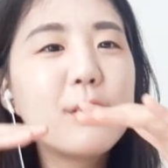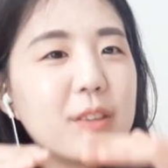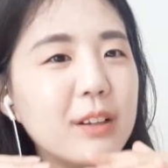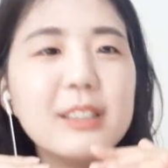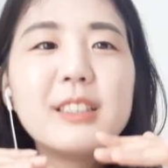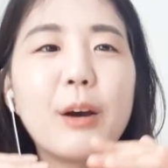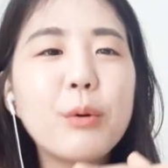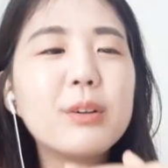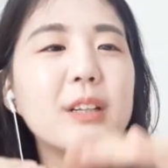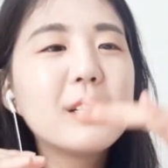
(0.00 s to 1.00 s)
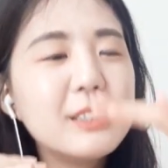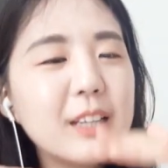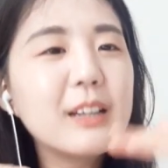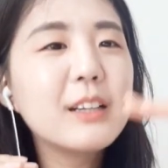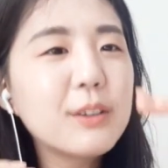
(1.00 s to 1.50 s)
늘지 않고 그냥 그
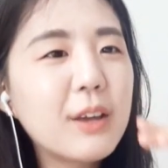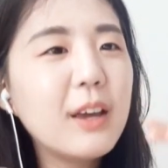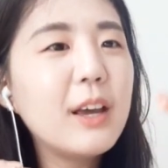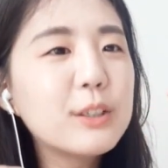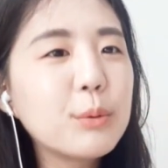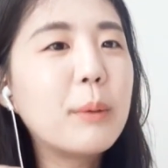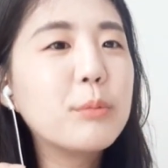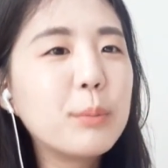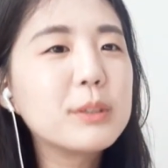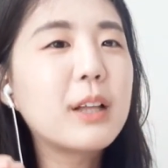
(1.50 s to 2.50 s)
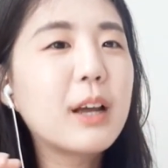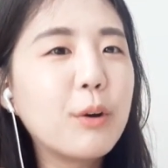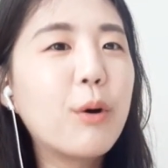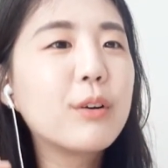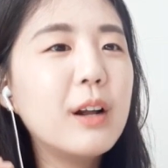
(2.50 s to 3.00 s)
자리에서 계속 맴돌면서 내가
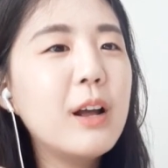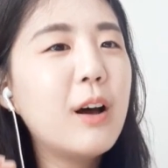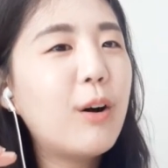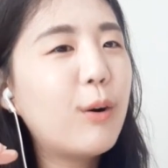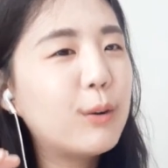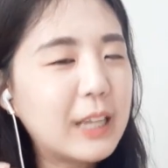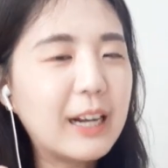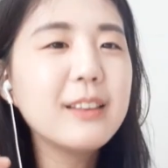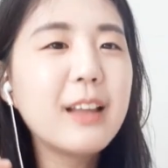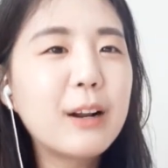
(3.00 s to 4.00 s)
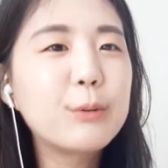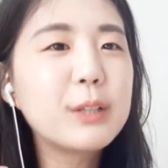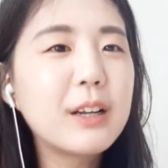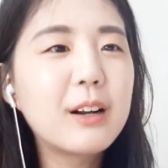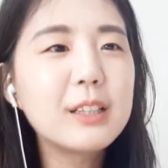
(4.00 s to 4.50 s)
영어를 어, 잘한다라고
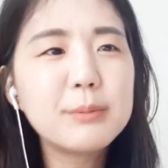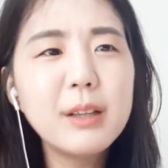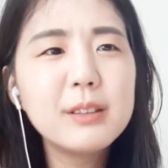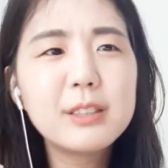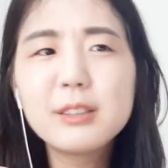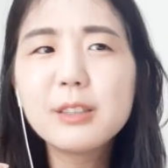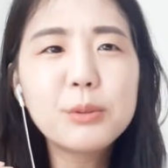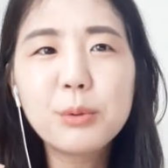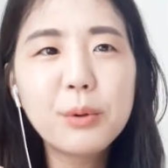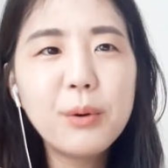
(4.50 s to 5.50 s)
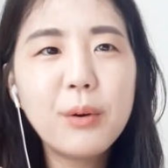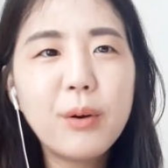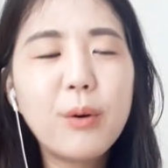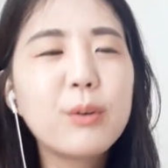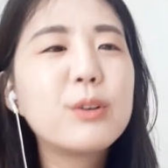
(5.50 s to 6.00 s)
생각을 하지만 실제적으로
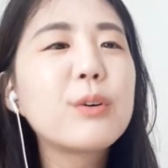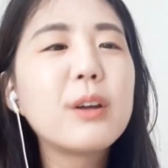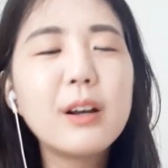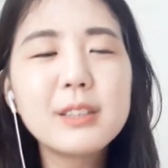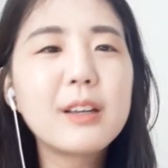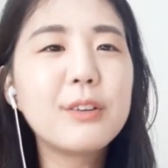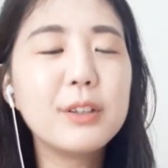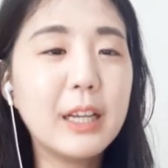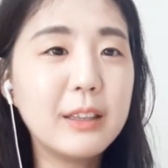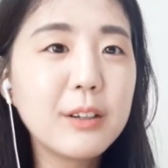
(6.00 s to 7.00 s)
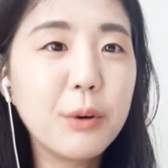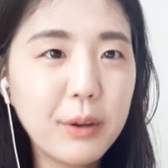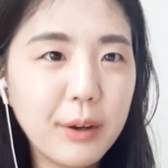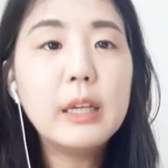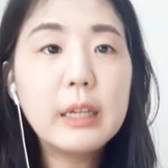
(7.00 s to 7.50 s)
어, 그렇게 향상이 되지 않는
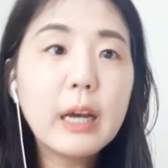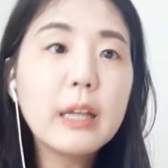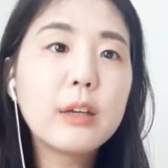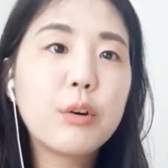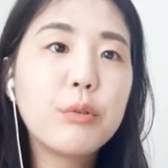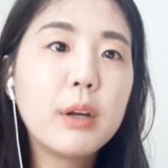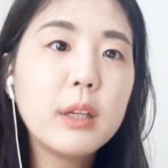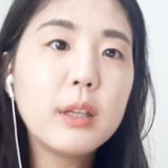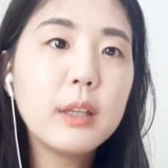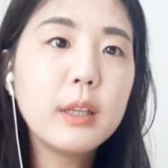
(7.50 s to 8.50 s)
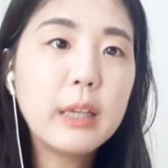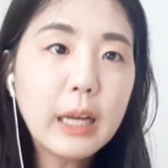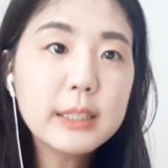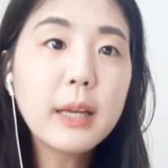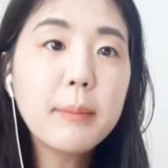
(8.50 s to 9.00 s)
거예요. 인칸의 경우에는 이
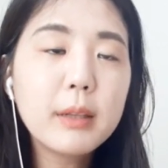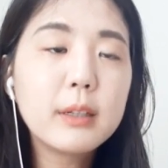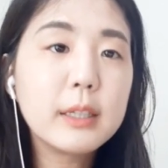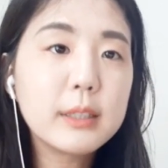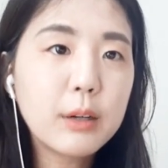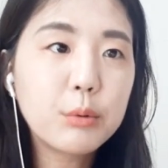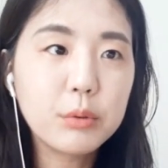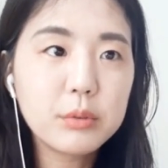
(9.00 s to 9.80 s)
학생만을 대상으로